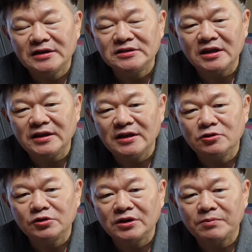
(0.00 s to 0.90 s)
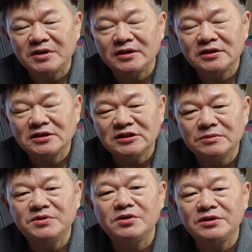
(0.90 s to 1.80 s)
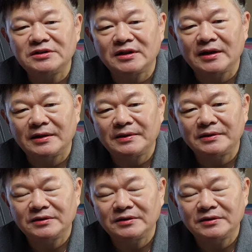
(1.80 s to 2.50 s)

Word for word: 1세대 1류 때 비과세는 12억이잖아요.